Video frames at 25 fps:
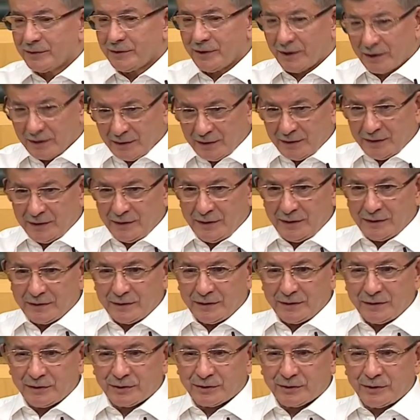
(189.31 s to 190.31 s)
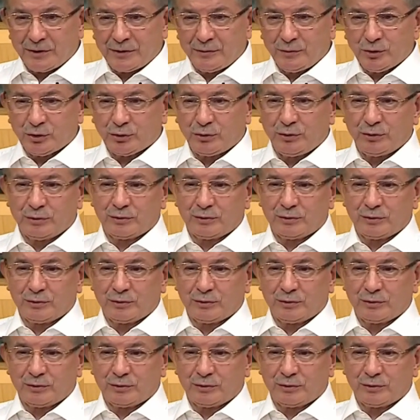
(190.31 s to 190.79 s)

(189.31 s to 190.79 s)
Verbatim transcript: Yaralanan arkadaşlarımız